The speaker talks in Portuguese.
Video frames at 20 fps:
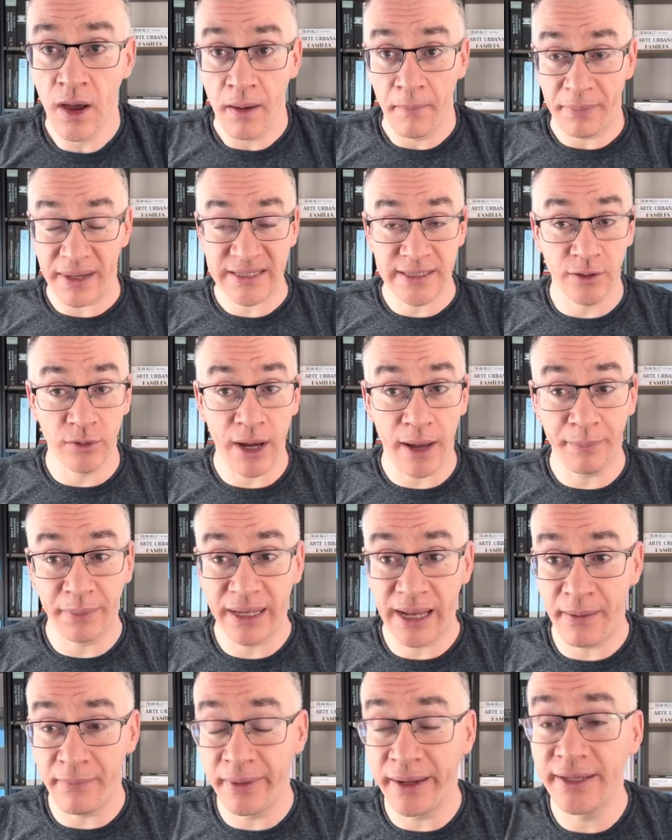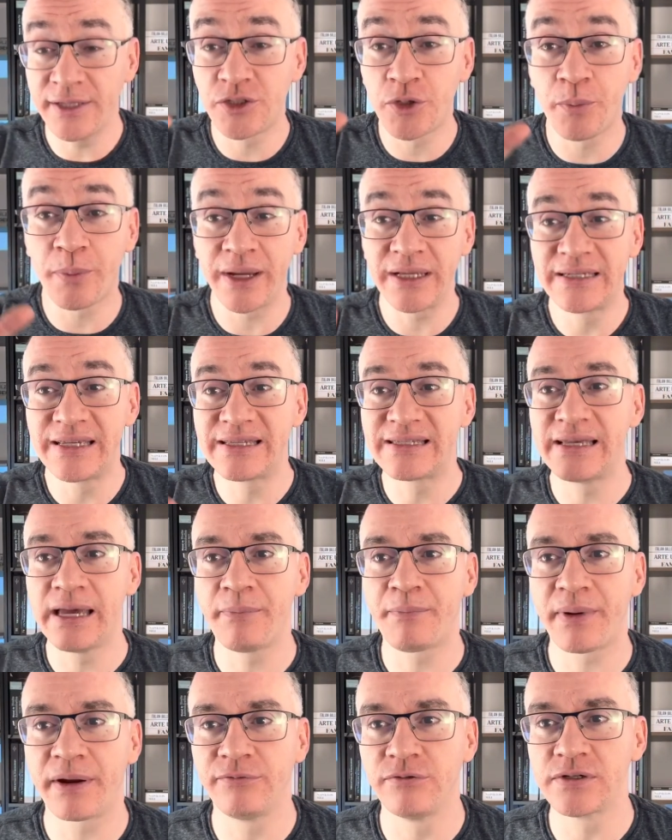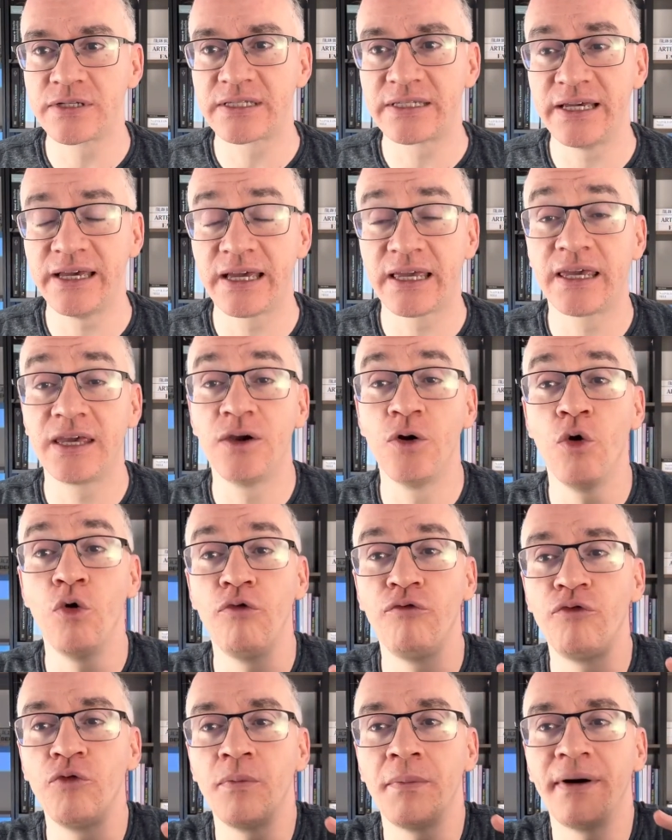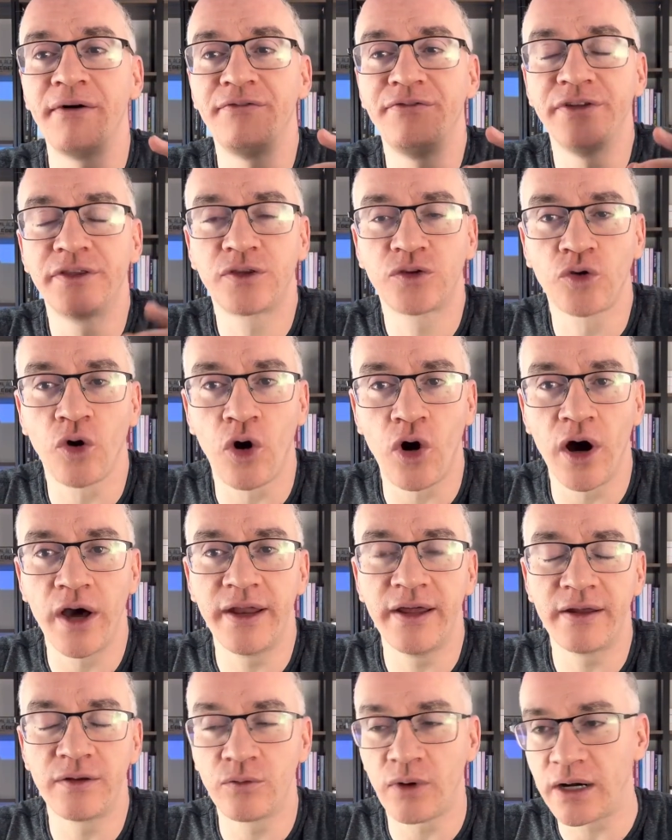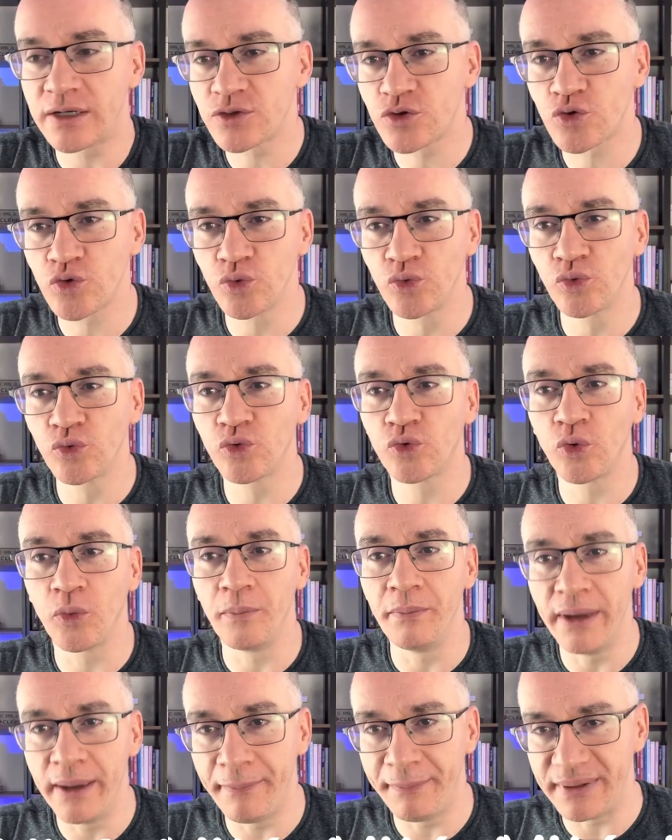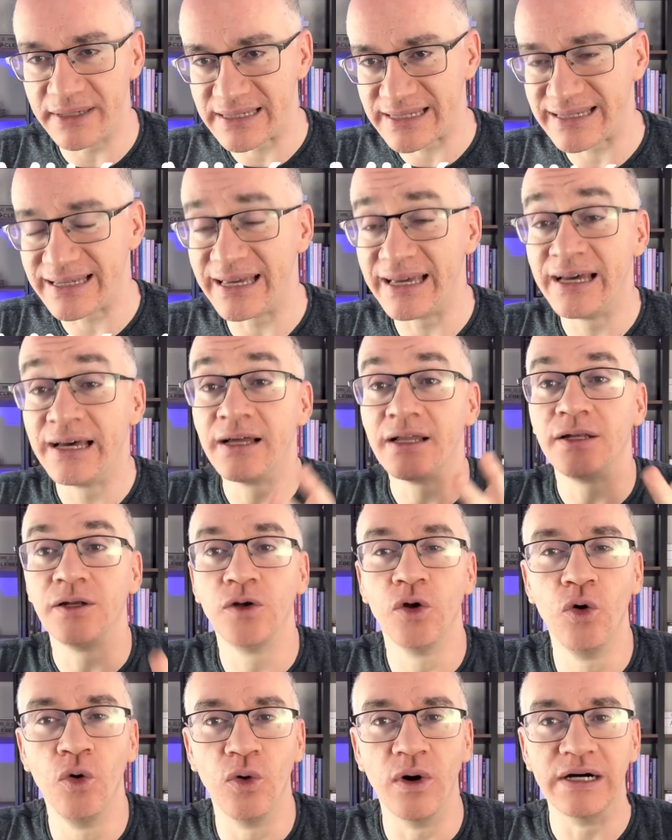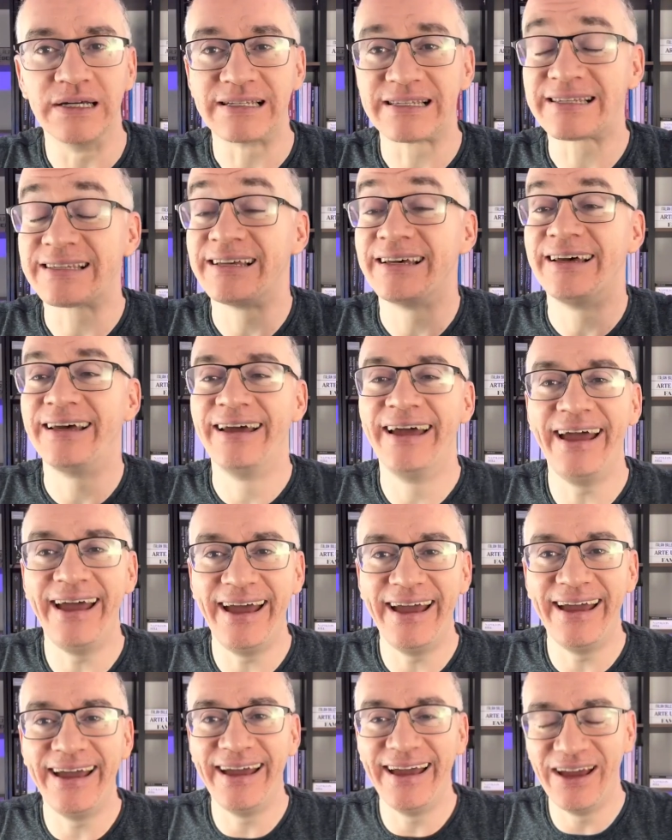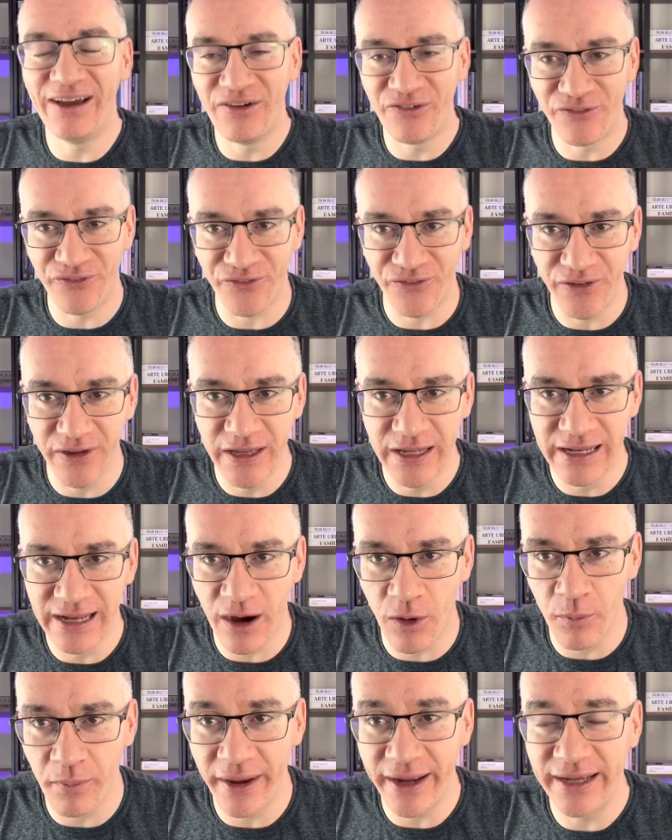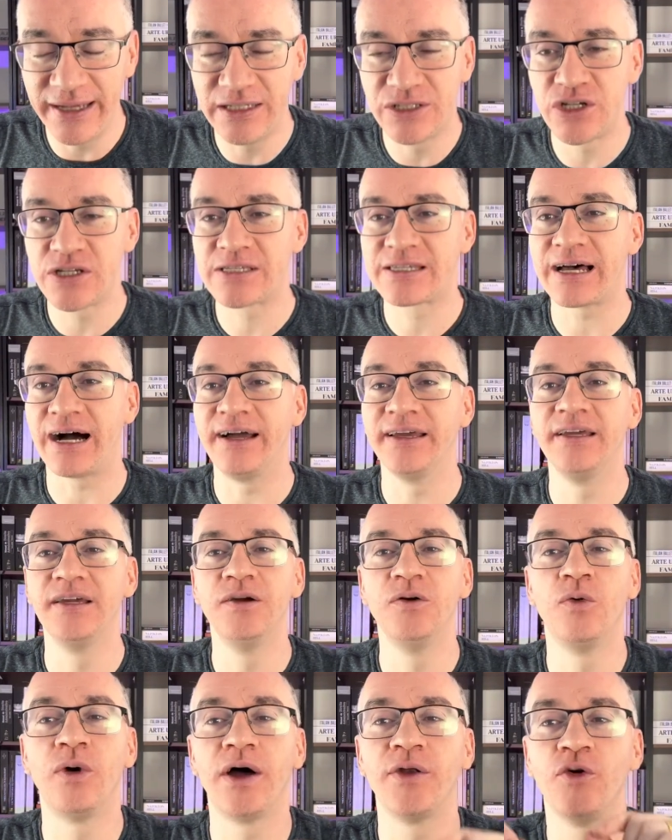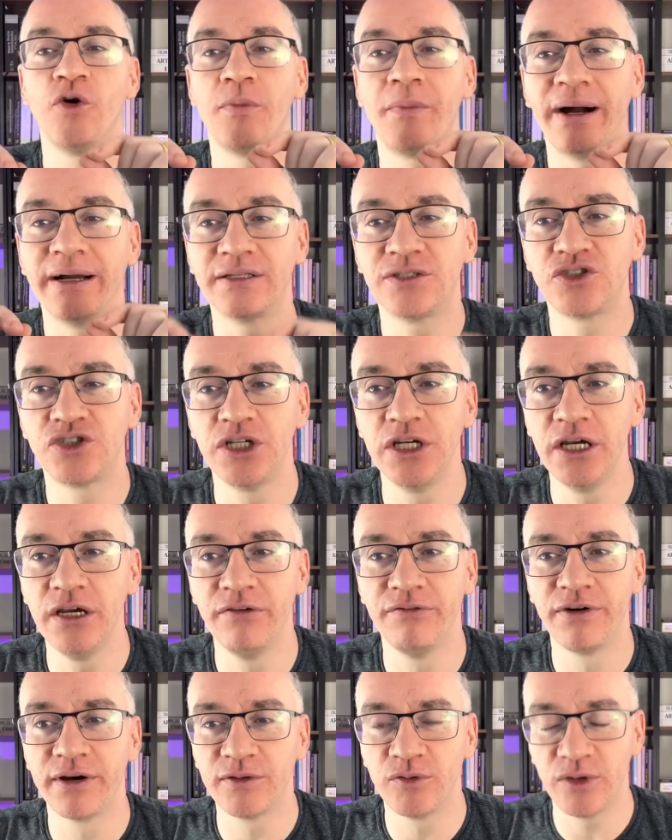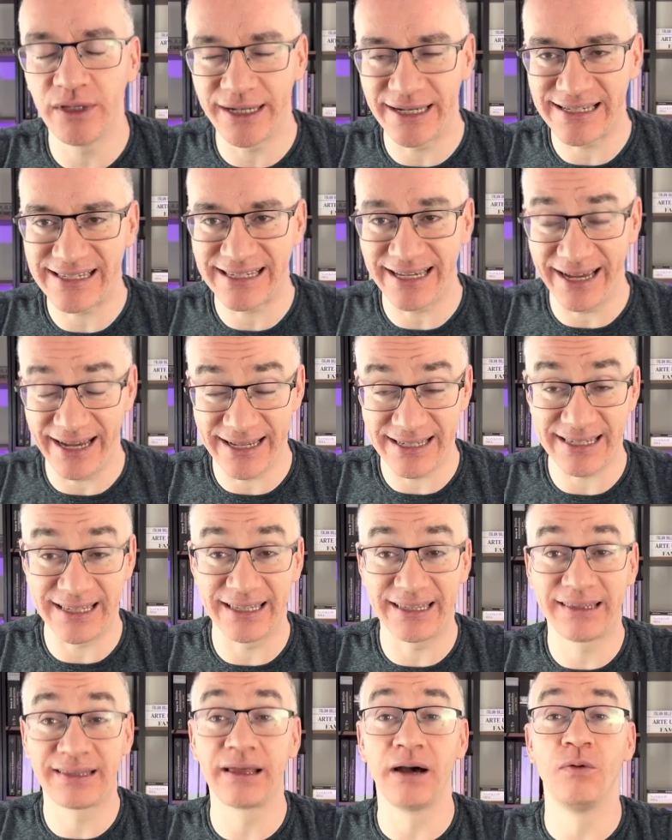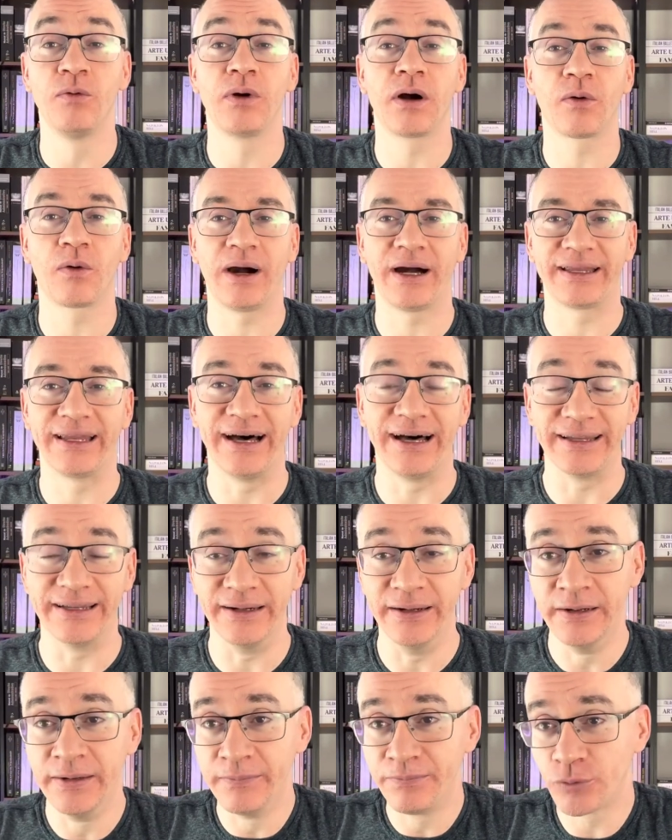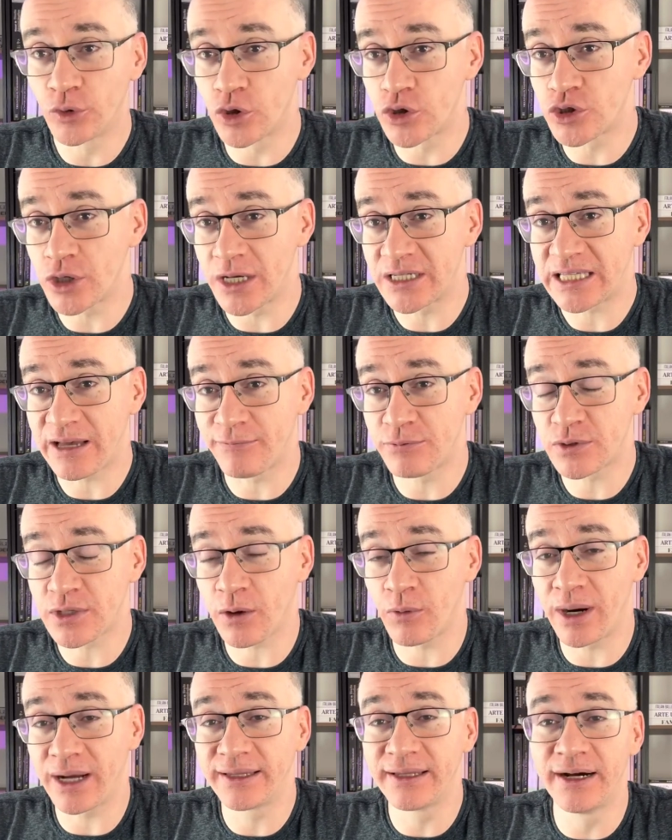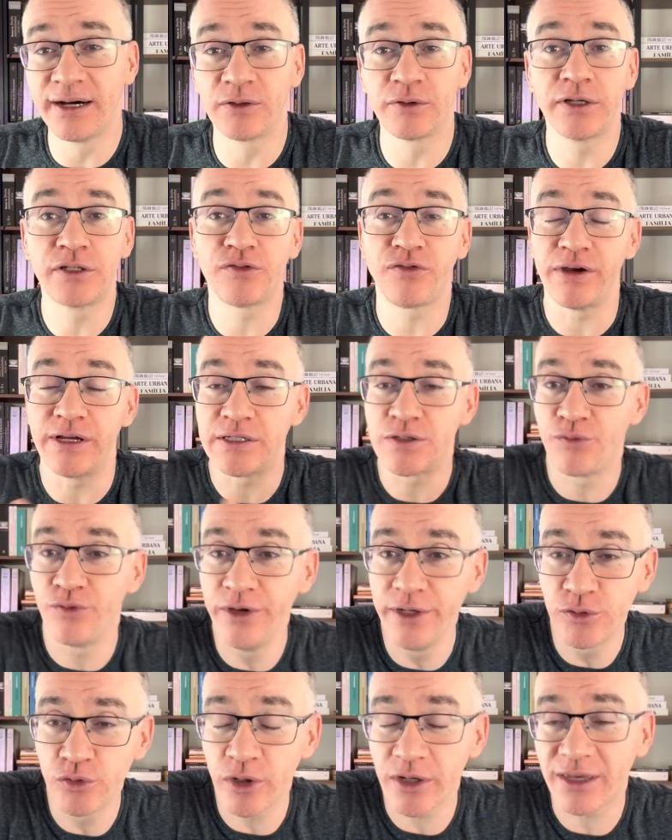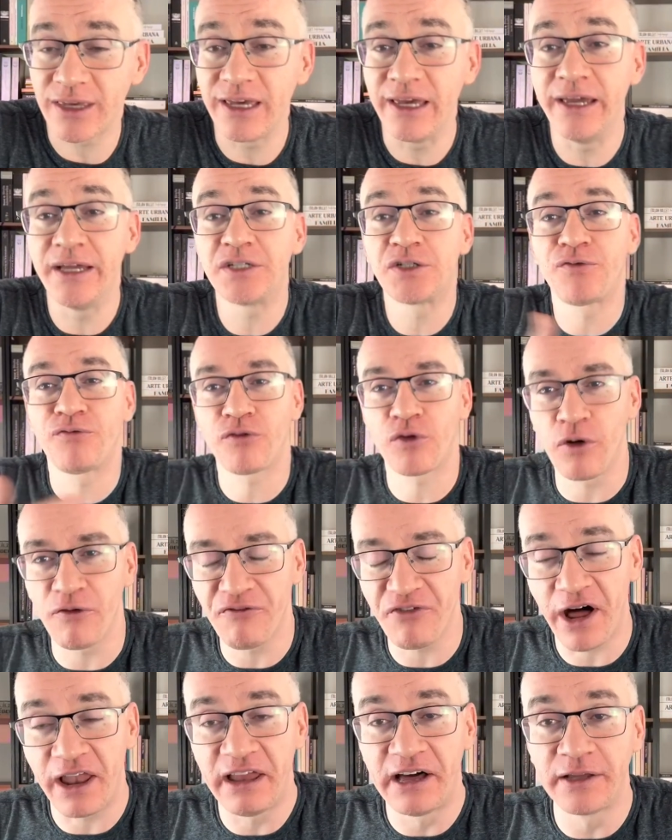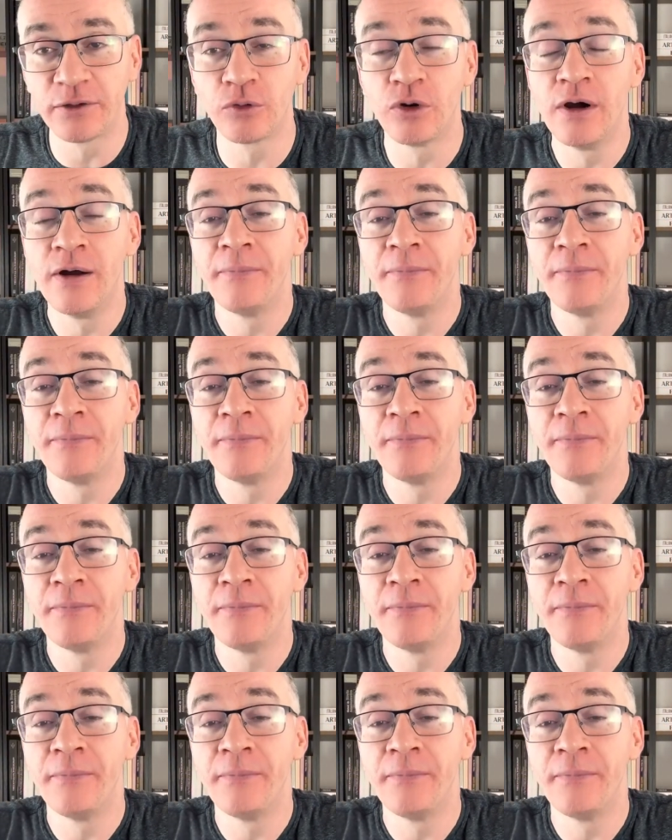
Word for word: Passando rapidamente para dizer para você que houve uma vitória no assunto BPC Loas. E finalmente saiu a normativa do INSS tão aguardada. Todos nós estávamos aguardando, a gente fez vídeo aqui, a gente ficou falando,